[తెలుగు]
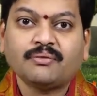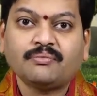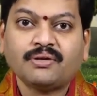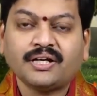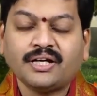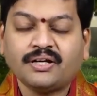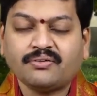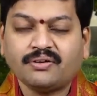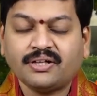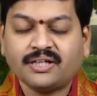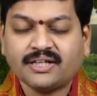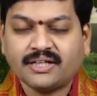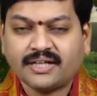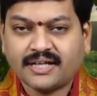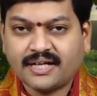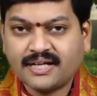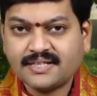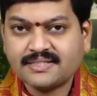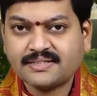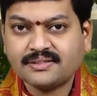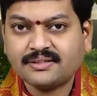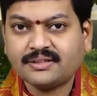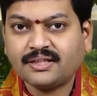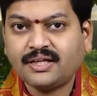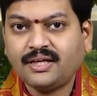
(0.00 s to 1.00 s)
మరి ఇటువంటి
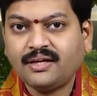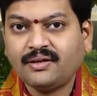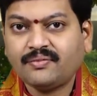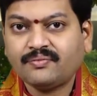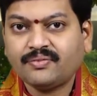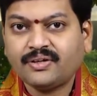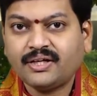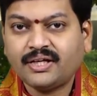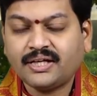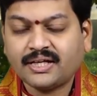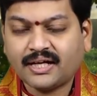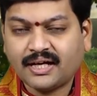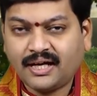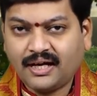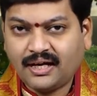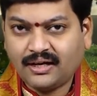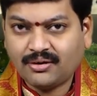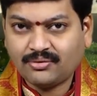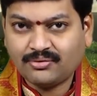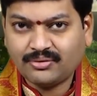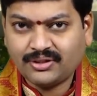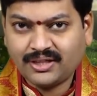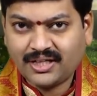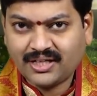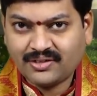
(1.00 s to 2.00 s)
గ్రహస్థితి ఈ
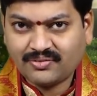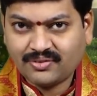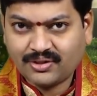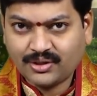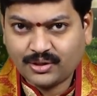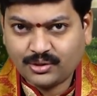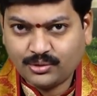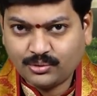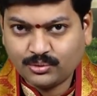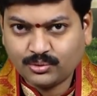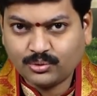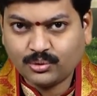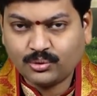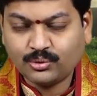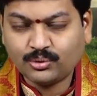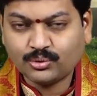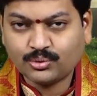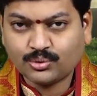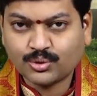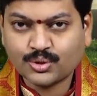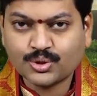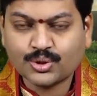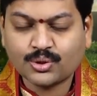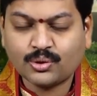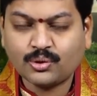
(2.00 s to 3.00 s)
గ్రహాలకు ఉండేటువంటి యుతులు
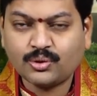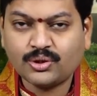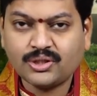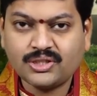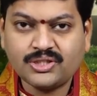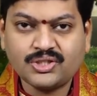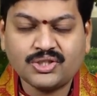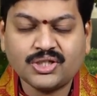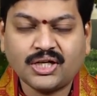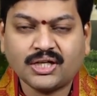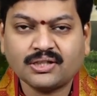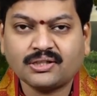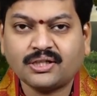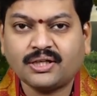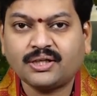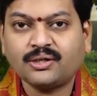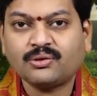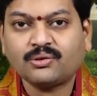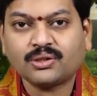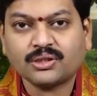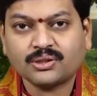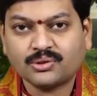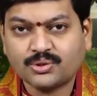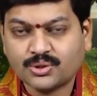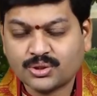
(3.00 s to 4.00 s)
దృష్టులు ఇత్యాదులన్నీ
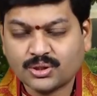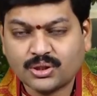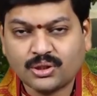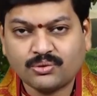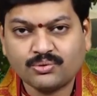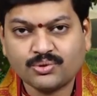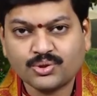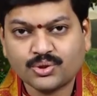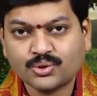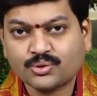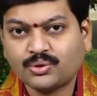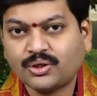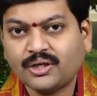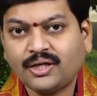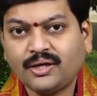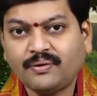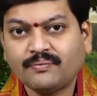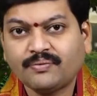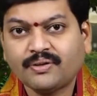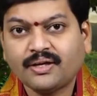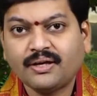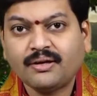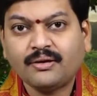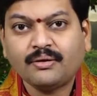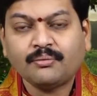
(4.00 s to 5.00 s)
కూడా దృష్టిలో ఉంచుకొని
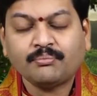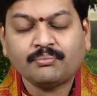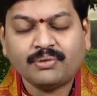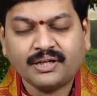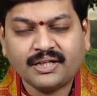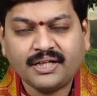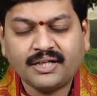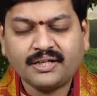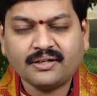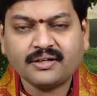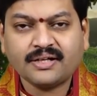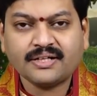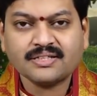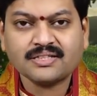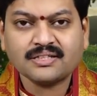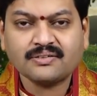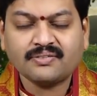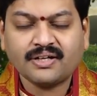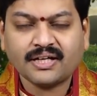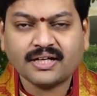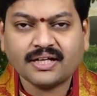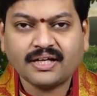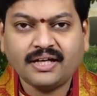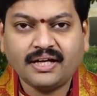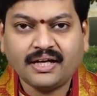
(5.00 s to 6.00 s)
పన్నెండు రాశుల
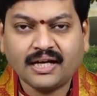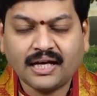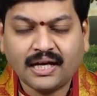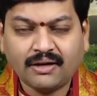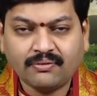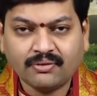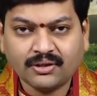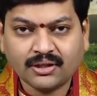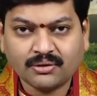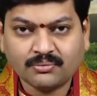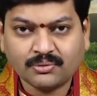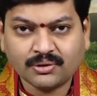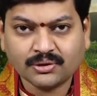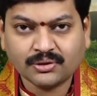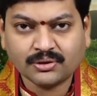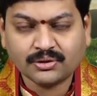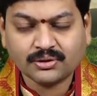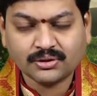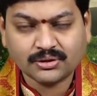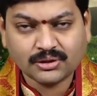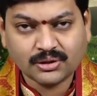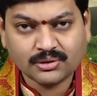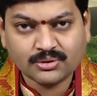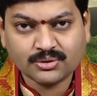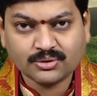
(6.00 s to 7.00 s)
వారికి ఎలా
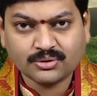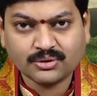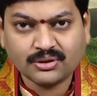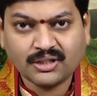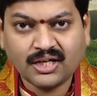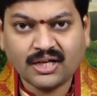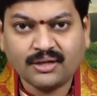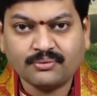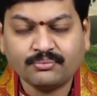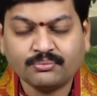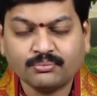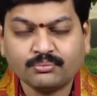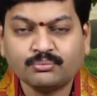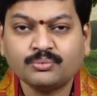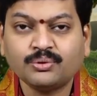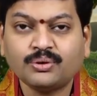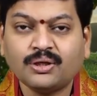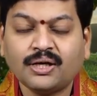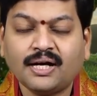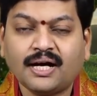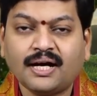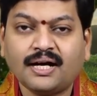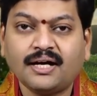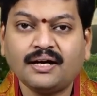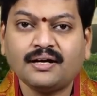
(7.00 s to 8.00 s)
ఉండబోతోందో తెలుసుకుందాం
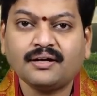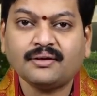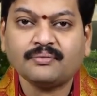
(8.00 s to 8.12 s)
ముందుగా